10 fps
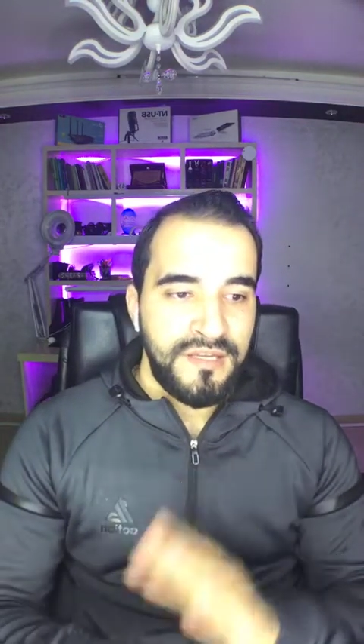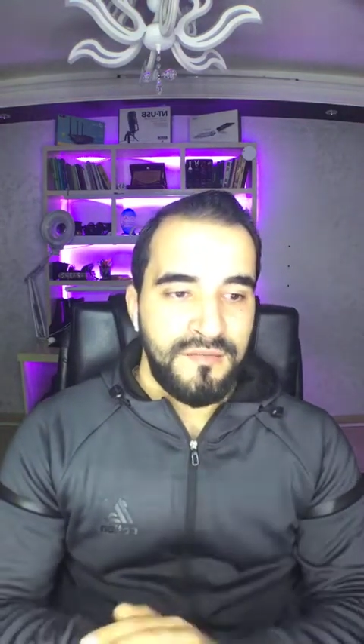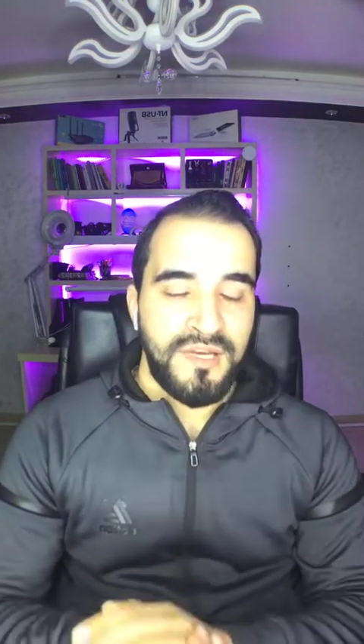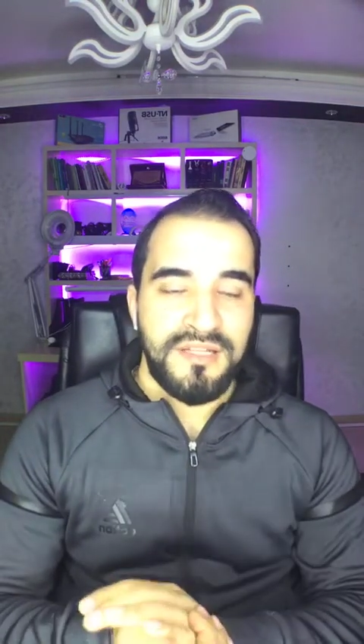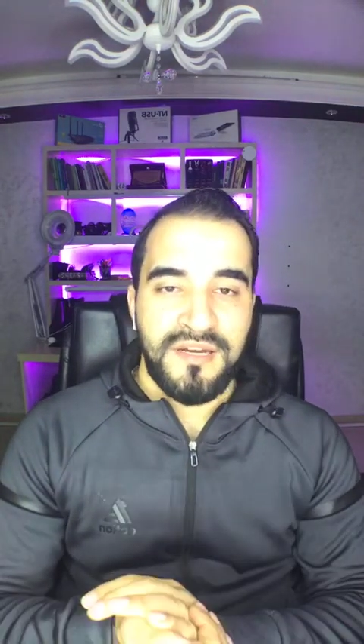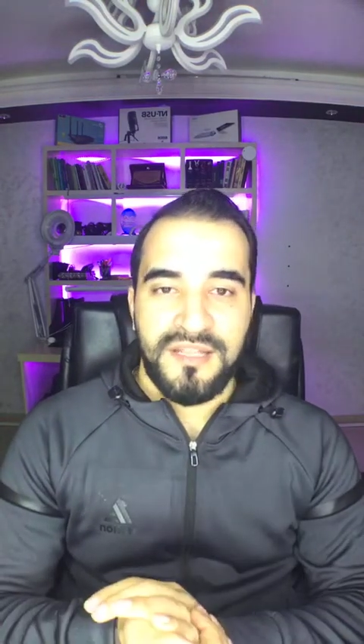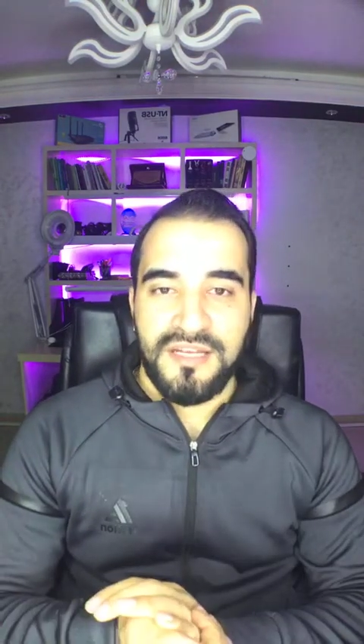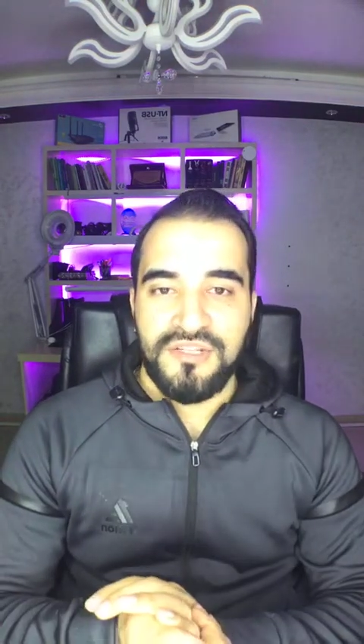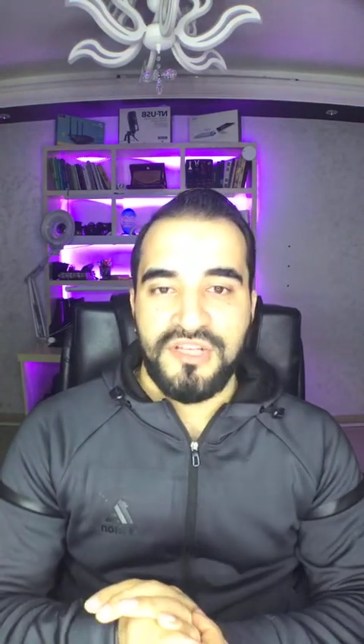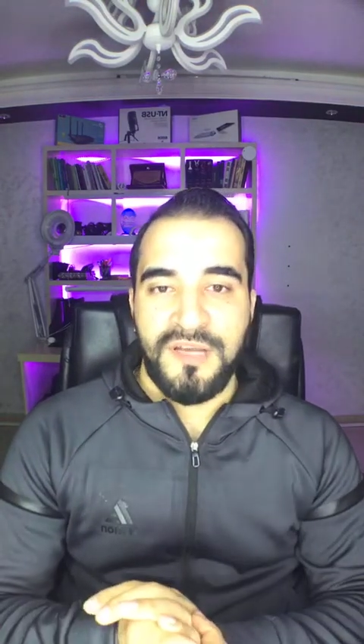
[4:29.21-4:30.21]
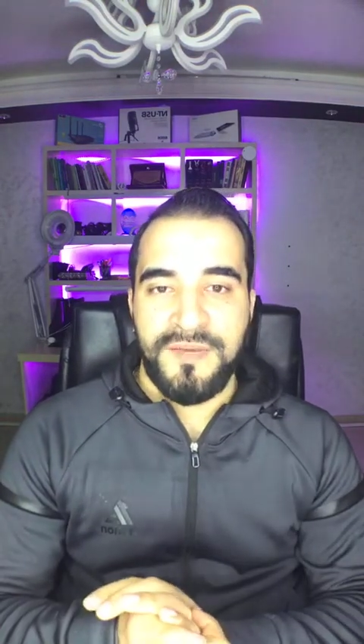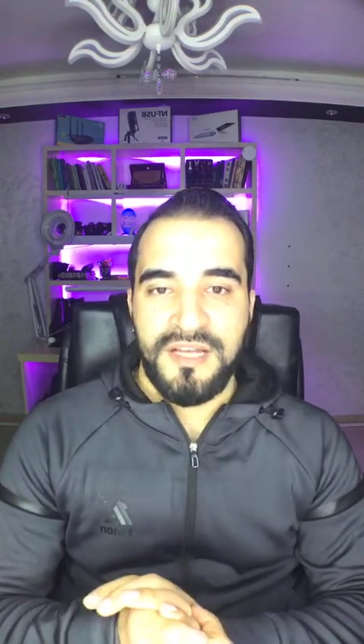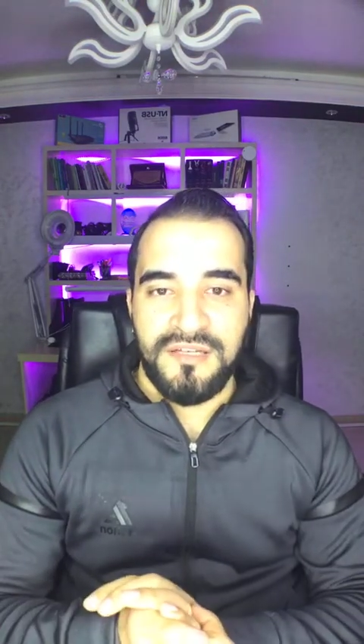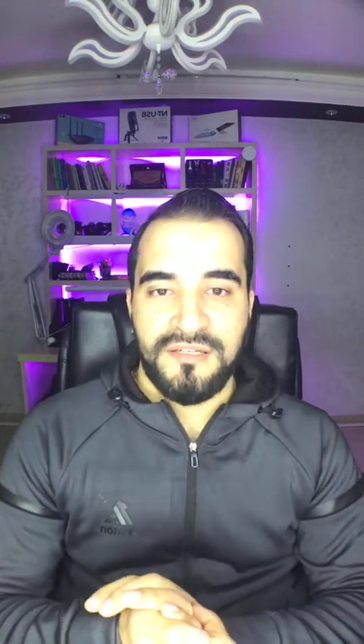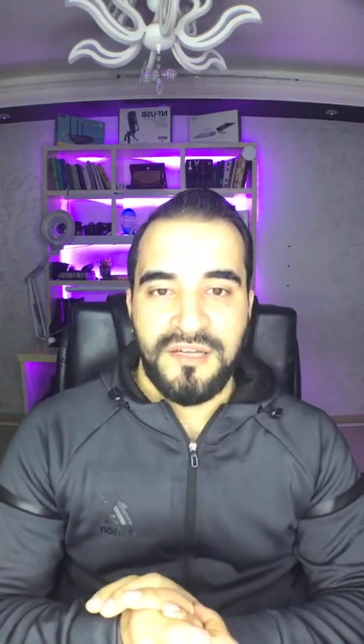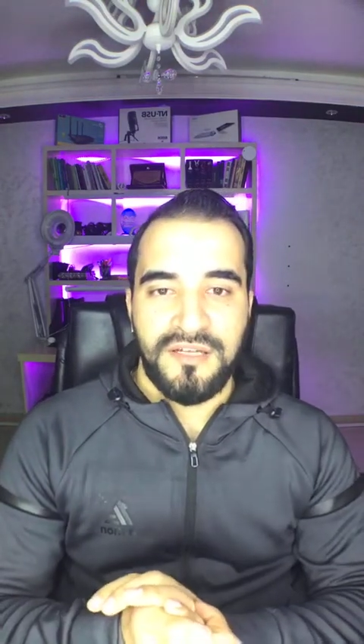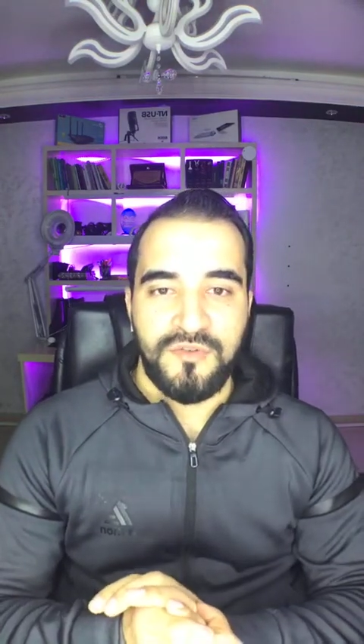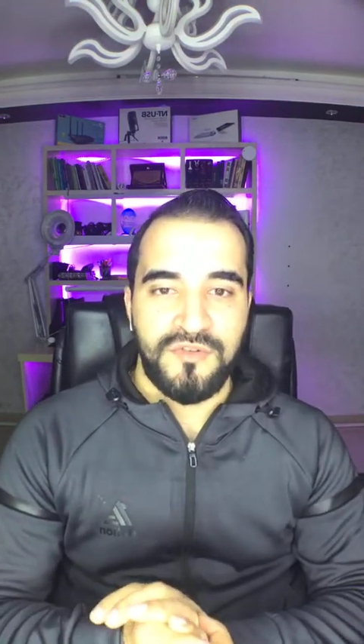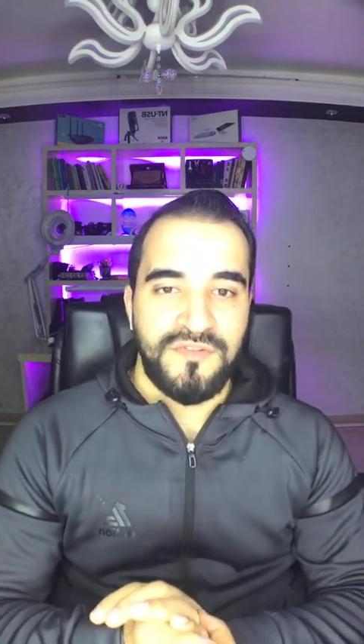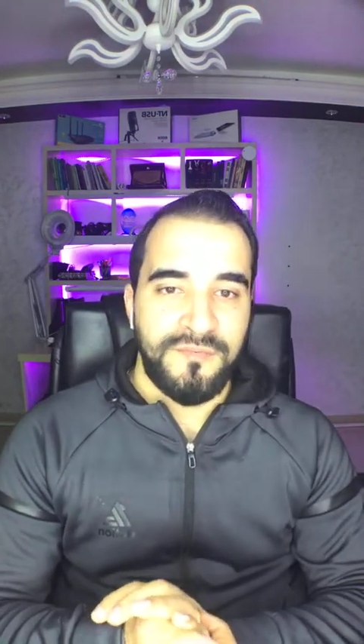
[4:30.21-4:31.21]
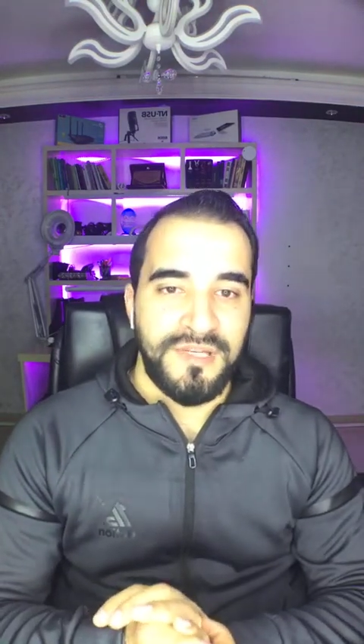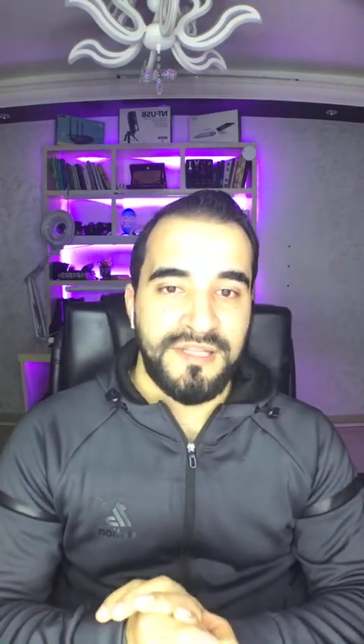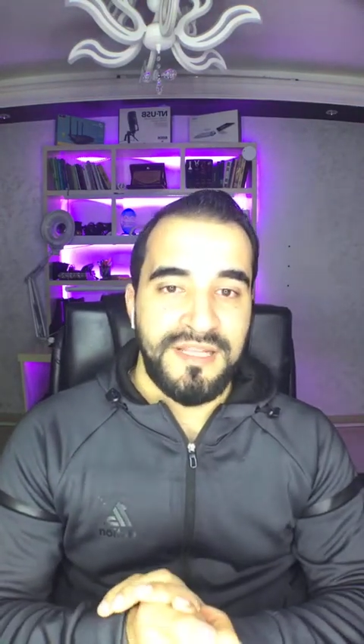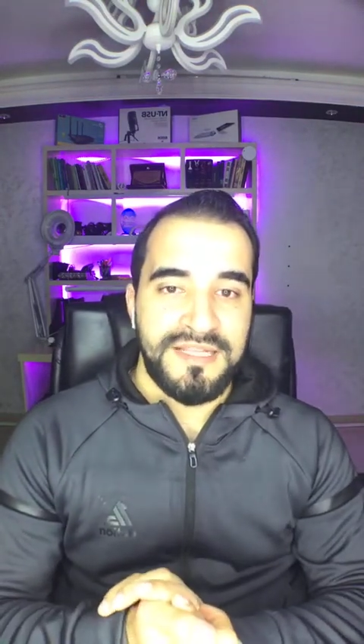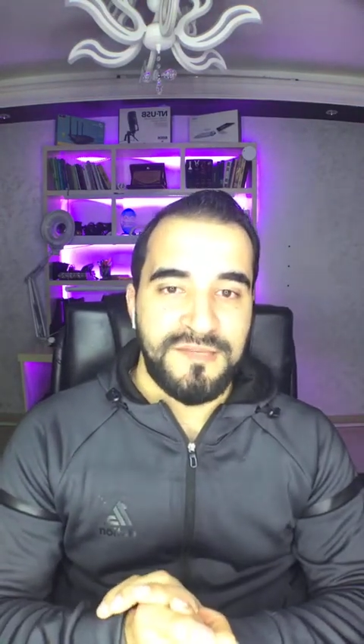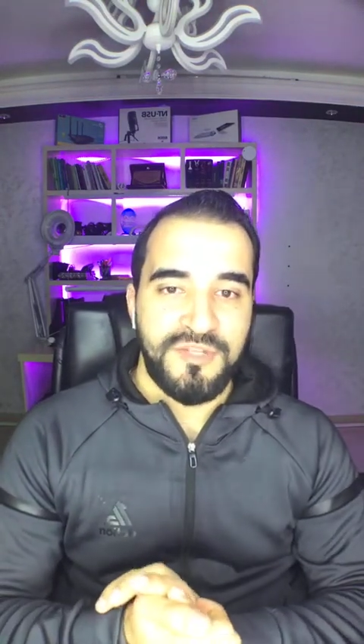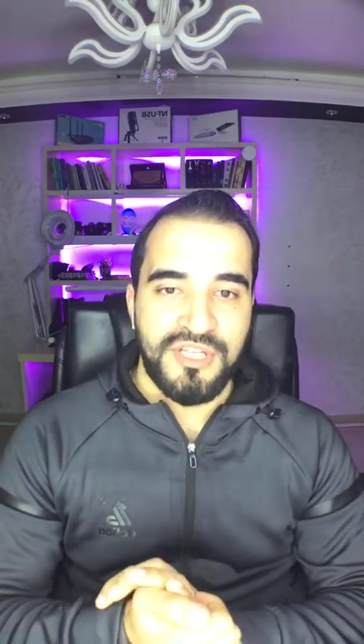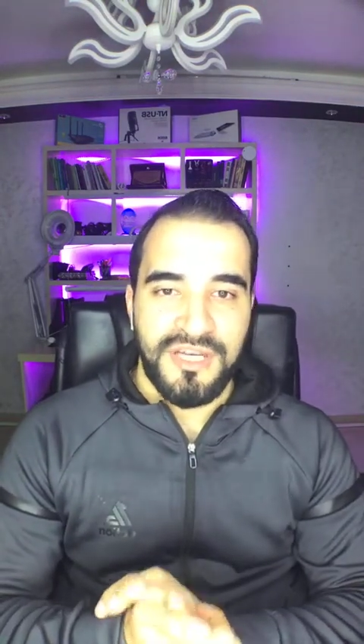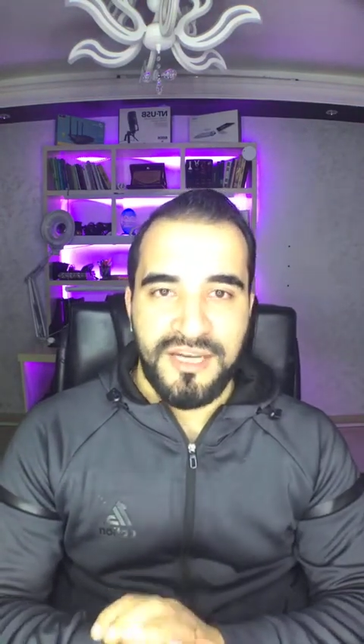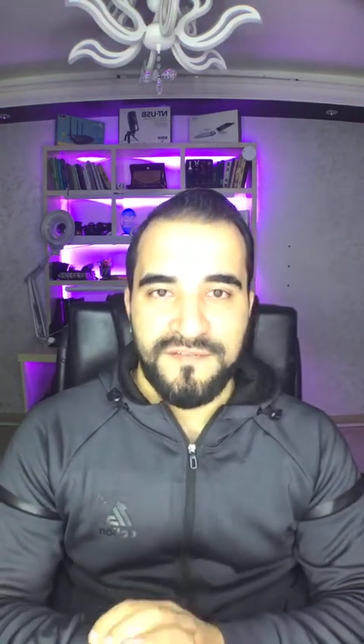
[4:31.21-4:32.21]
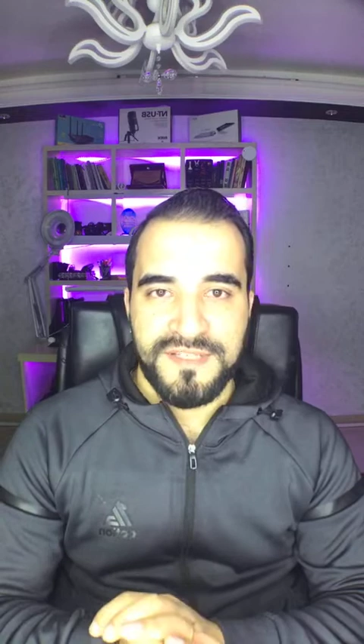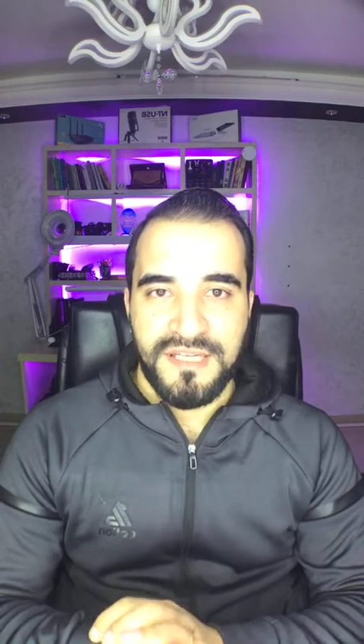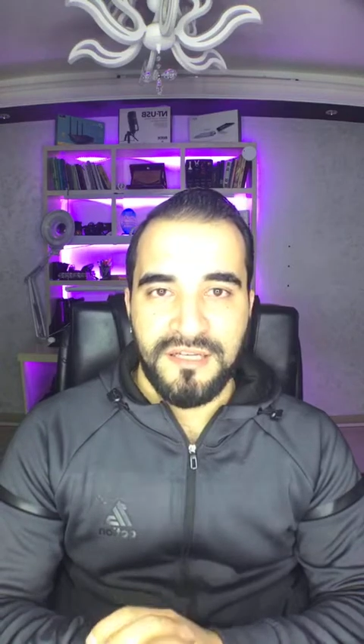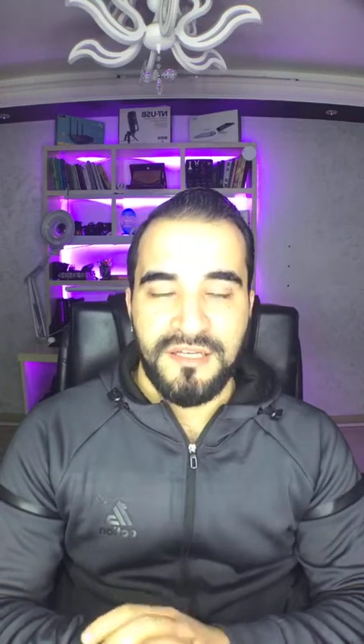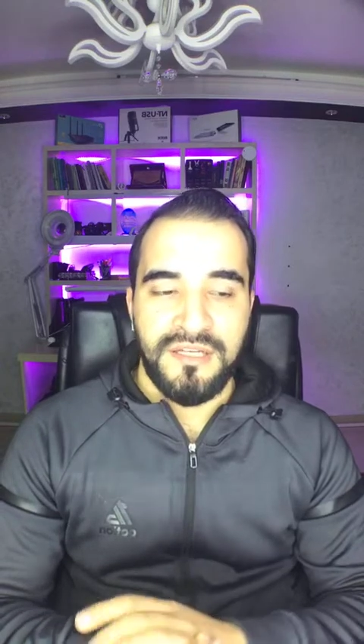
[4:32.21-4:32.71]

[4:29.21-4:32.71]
آه، بغض النظر عن الجامعه راح تقعد في البيت لازم تشتغل على نفسك